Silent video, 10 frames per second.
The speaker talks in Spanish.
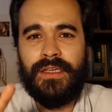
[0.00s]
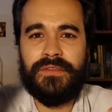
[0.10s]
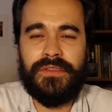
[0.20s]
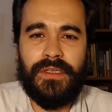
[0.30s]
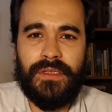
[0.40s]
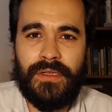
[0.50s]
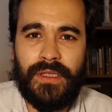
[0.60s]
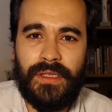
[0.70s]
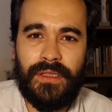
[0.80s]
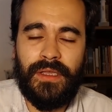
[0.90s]
sin,
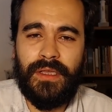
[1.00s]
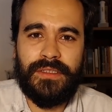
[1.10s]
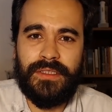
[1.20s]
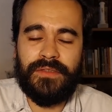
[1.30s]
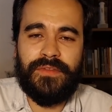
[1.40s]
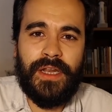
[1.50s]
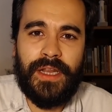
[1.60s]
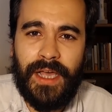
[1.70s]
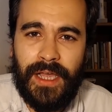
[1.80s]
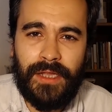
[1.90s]
eh, sin decirle
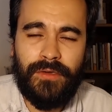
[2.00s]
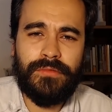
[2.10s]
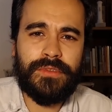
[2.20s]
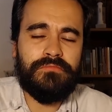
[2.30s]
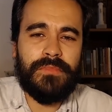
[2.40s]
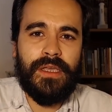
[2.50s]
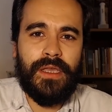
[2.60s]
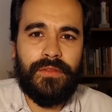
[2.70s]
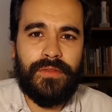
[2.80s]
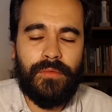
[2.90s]
nada, ¿no? Sin
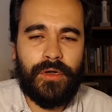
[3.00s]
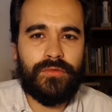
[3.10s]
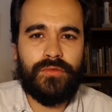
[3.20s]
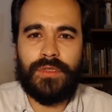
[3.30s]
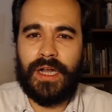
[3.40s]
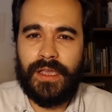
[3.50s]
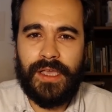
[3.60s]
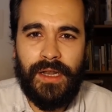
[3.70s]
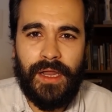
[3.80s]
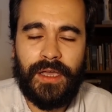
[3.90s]
decir, bueno, tú
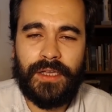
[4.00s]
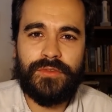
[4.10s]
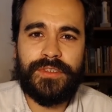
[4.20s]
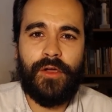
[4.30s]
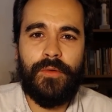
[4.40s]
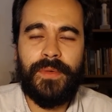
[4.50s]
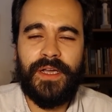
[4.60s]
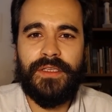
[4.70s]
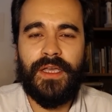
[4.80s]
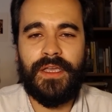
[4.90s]
tranquila, Jesús te
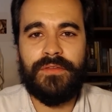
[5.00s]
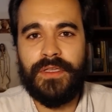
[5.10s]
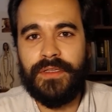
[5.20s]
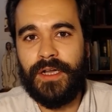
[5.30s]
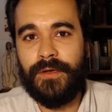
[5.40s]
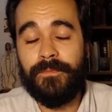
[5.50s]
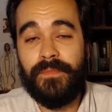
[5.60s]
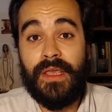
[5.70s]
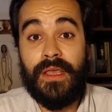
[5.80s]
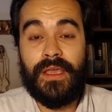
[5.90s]
acompaña, etcétera, ¿no?
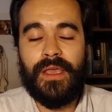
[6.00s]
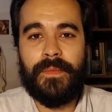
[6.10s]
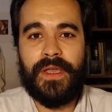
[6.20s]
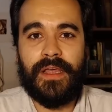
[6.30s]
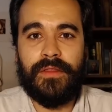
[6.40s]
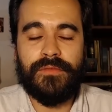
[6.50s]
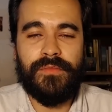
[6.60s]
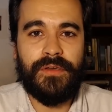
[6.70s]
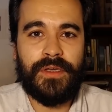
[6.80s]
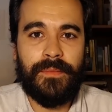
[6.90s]
Qué pena, Dios
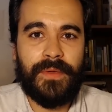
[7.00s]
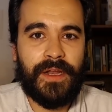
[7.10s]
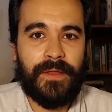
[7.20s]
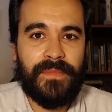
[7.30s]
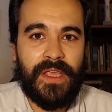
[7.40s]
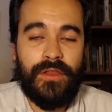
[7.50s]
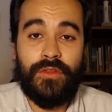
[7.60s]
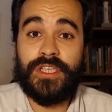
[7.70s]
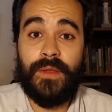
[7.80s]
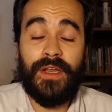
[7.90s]
mío, qué pena.
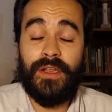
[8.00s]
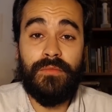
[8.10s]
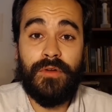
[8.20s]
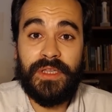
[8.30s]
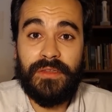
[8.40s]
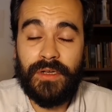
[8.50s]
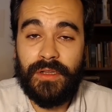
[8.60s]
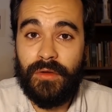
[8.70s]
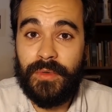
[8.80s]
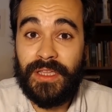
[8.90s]
No se habla en ningún momento en el
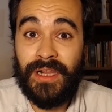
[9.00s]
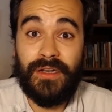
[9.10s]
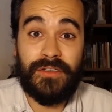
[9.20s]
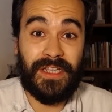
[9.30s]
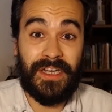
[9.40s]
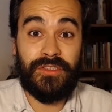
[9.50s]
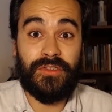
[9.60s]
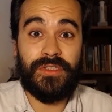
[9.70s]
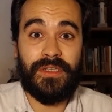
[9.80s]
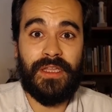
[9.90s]
documental de los
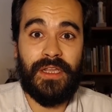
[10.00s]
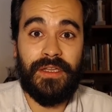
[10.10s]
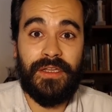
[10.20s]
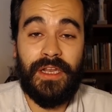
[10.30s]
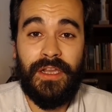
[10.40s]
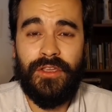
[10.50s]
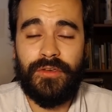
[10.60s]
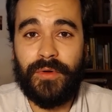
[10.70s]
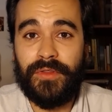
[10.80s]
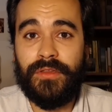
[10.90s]
derechos del,
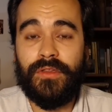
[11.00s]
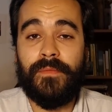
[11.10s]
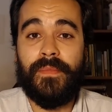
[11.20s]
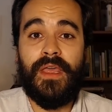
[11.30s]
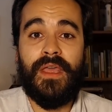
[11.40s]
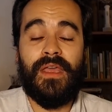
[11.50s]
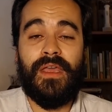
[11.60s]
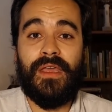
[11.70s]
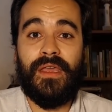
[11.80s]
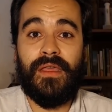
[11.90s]
niño. Por cierto,
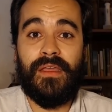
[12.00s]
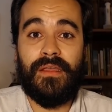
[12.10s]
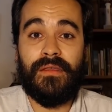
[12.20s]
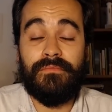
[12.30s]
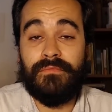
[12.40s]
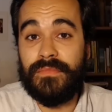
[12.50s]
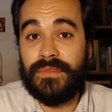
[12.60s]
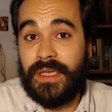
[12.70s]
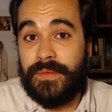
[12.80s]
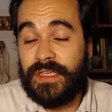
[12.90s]
eh,
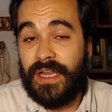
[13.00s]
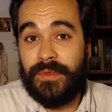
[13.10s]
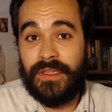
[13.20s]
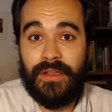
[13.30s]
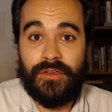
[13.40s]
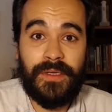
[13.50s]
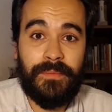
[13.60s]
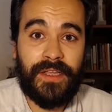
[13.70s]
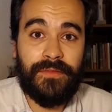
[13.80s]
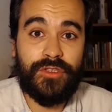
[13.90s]
sabéis que la mitad de los
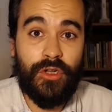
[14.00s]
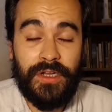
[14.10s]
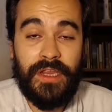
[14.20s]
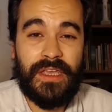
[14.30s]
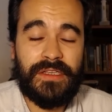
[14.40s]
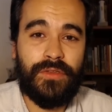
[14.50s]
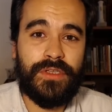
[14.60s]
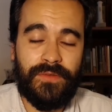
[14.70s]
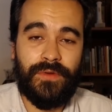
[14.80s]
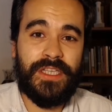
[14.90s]
embarazos son niñas,
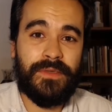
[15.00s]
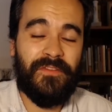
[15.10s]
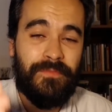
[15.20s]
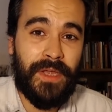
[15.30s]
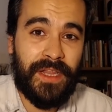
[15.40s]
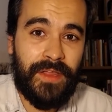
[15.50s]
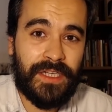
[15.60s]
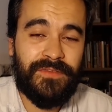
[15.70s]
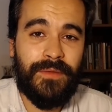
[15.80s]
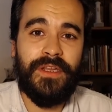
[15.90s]
entonces si fuerais
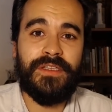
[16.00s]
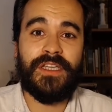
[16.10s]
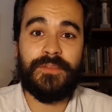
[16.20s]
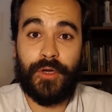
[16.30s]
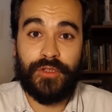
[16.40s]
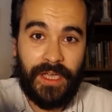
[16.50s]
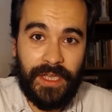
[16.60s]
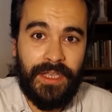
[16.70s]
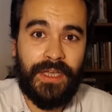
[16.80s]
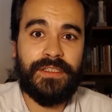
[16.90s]
verdaderas feministas,
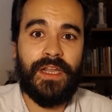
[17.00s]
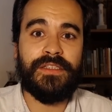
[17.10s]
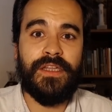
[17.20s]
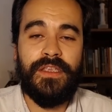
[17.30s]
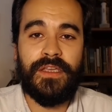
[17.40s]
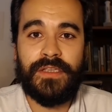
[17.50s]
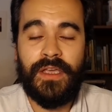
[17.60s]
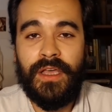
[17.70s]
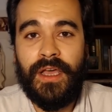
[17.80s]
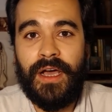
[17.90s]
protegeríais a las niñas
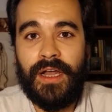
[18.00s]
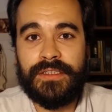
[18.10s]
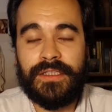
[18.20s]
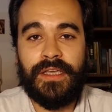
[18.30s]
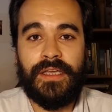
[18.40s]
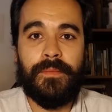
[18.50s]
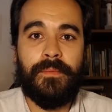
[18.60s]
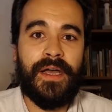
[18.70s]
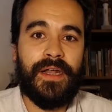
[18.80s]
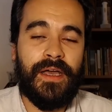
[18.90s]
a las que
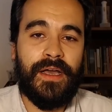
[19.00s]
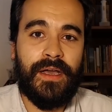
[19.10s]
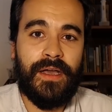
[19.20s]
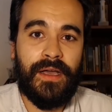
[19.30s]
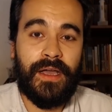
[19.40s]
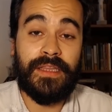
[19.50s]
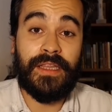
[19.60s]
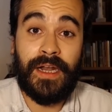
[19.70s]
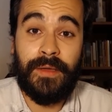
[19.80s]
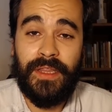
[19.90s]
van a,
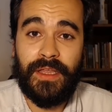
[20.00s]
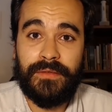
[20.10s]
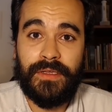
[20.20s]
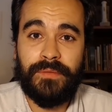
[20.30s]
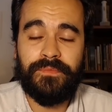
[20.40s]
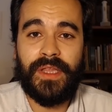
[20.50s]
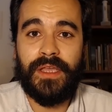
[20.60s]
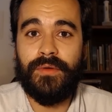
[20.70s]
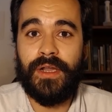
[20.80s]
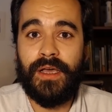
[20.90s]
quitar la vida ¿eh?
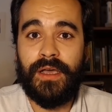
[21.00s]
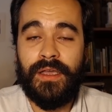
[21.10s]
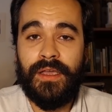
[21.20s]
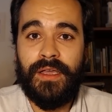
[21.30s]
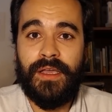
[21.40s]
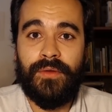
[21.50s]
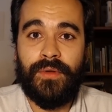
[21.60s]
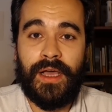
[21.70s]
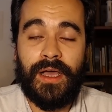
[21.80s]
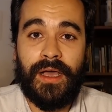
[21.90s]
en, una, en
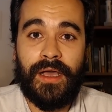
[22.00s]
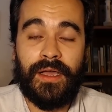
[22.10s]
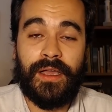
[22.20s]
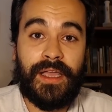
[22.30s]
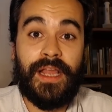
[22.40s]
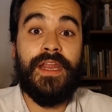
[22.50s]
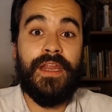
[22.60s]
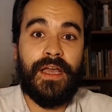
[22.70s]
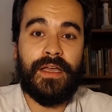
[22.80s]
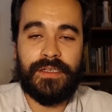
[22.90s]
una
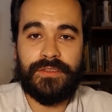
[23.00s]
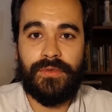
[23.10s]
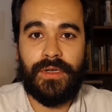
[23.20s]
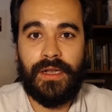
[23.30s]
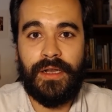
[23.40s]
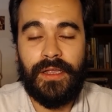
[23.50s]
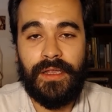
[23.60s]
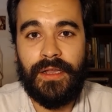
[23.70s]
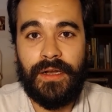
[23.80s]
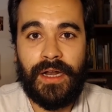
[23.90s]
clínica, que es un, eh,
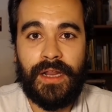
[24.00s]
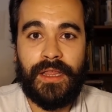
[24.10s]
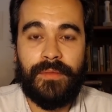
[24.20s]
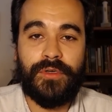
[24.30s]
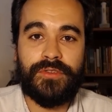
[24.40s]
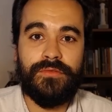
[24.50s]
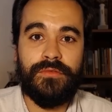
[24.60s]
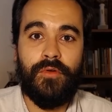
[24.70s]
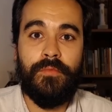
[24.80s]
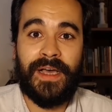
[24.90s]
en realidad pues
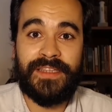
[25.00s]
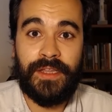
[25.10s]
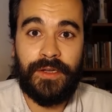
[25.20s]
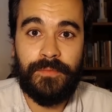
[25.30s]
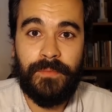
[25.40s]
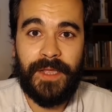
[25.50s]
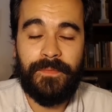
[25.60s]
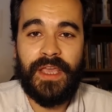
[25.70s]
un, matadero. ¿vale?